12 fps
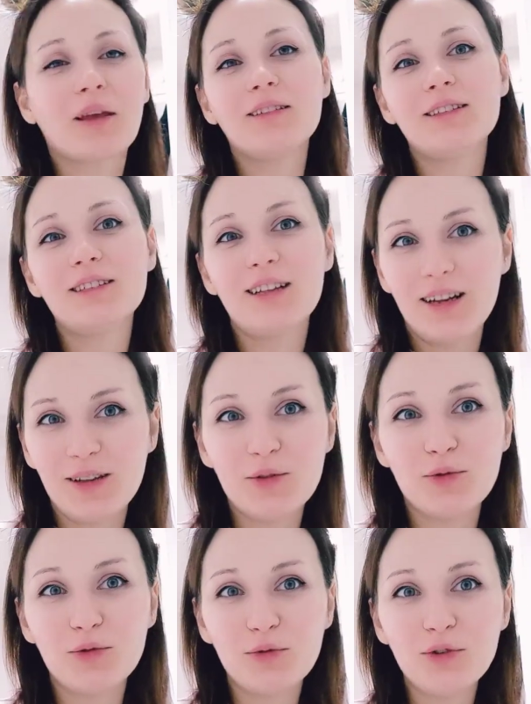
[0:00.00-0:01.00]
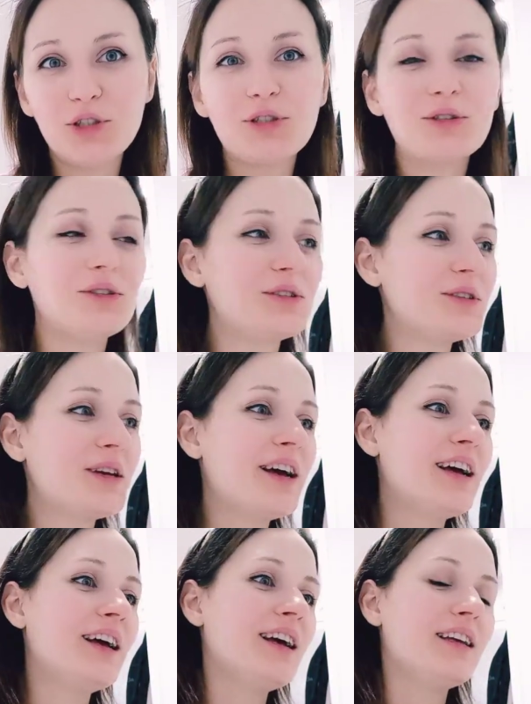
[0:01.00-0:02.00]
настроение улучшилось,
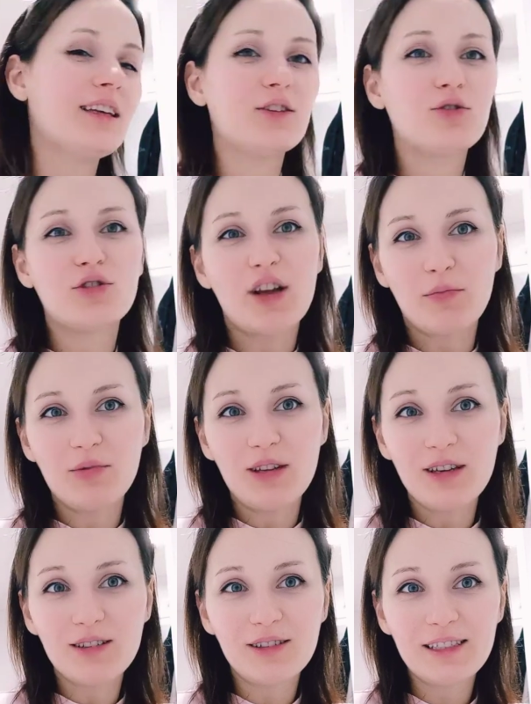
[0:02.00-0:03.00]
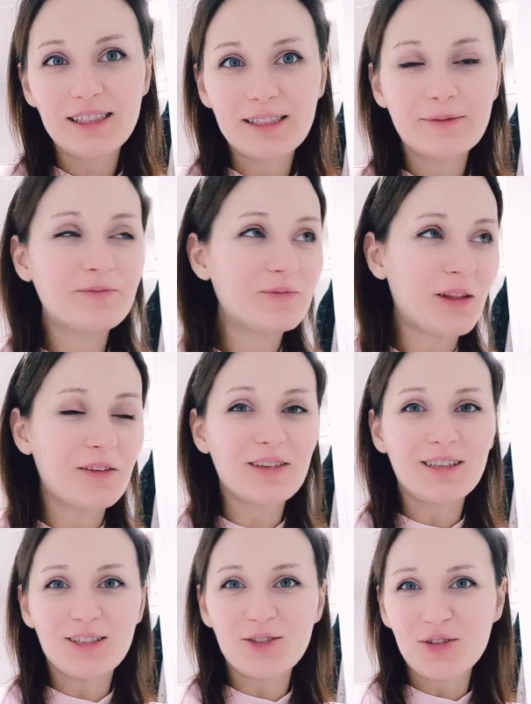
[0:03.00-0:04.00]
я тоже объелась.
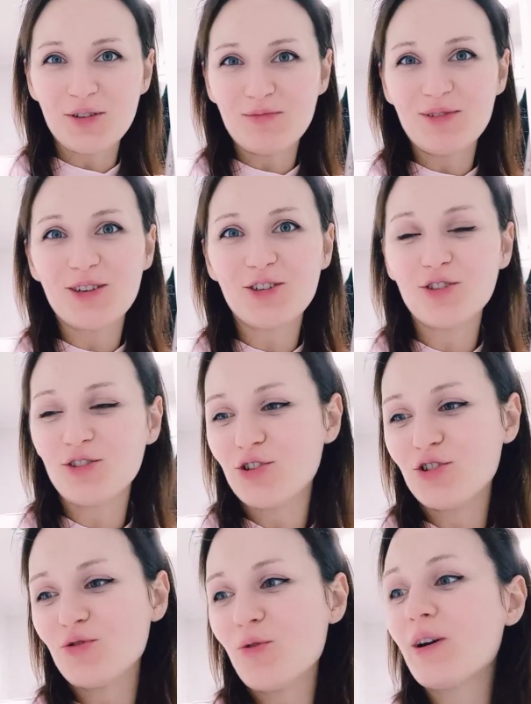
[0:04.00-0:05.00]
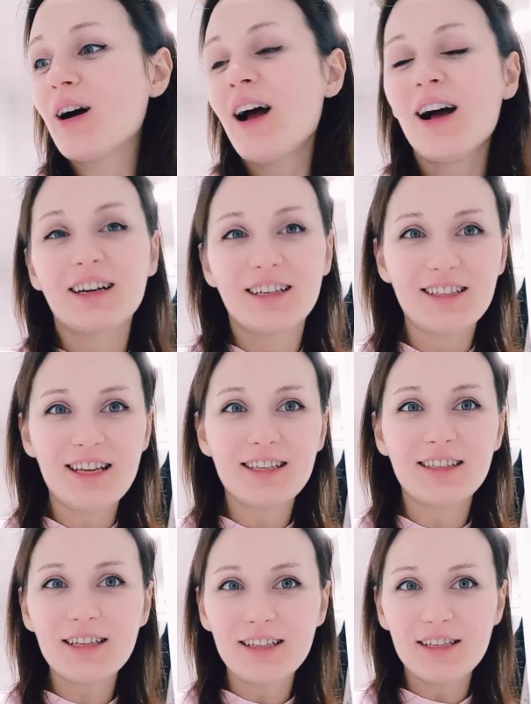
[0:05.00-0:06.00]
Наверное, сегодня меня ждет изжога. Хотя я,
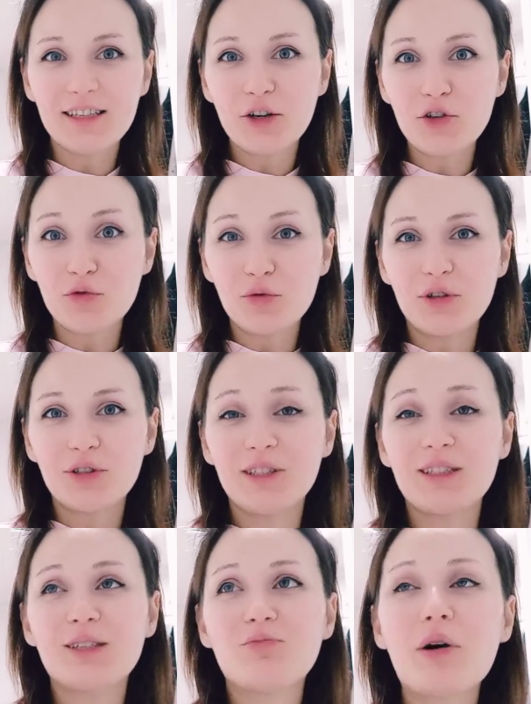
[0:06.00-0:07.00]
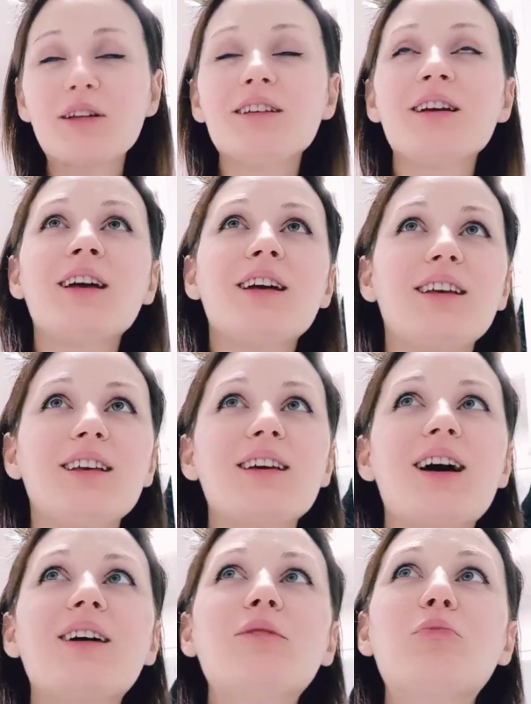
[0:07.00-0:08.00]
знаете, не хочу ложиться спать.
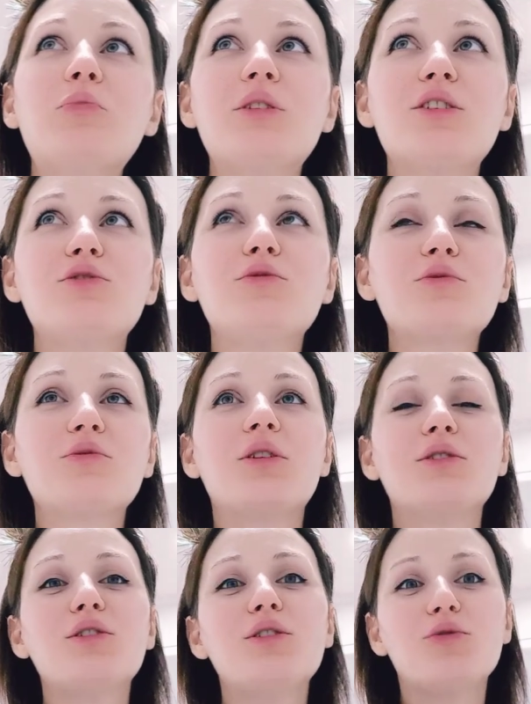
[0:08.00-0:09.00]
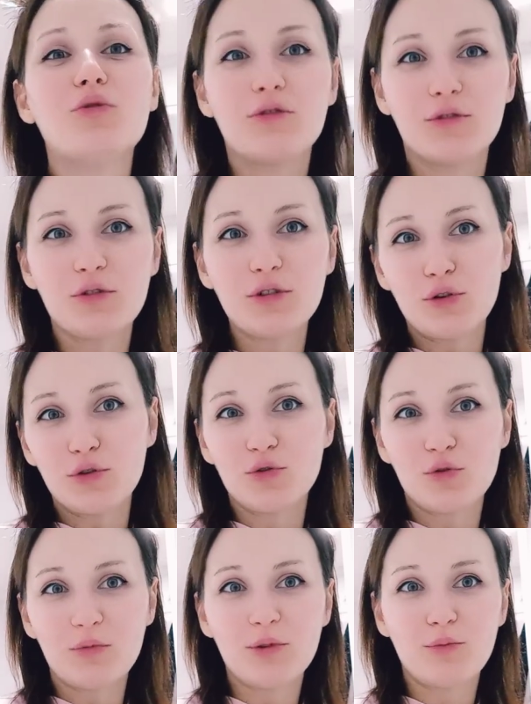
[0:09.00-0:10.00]
Я подожду, когда Новый год
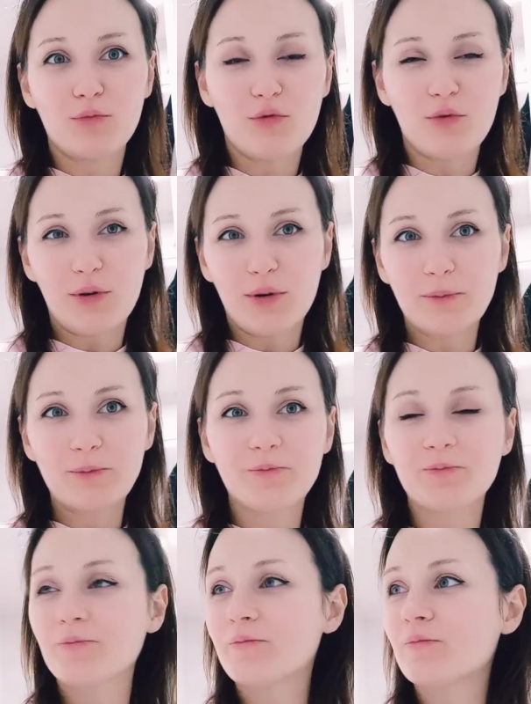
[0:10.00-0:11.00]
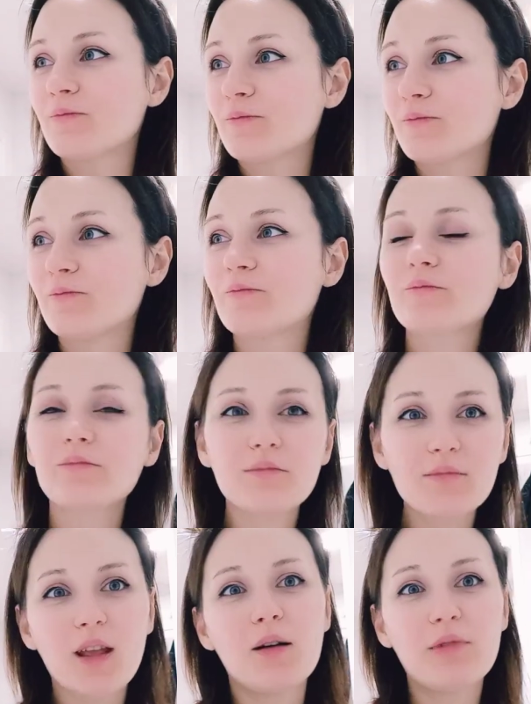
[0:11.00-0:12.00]
наступит по
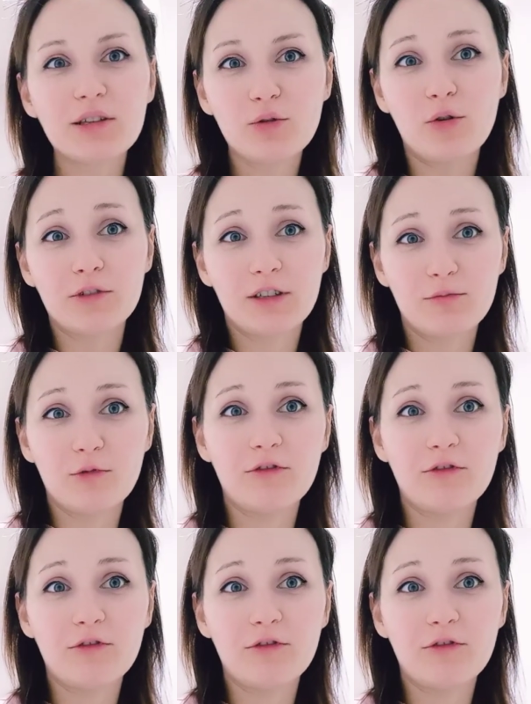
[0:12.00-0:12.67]
московскому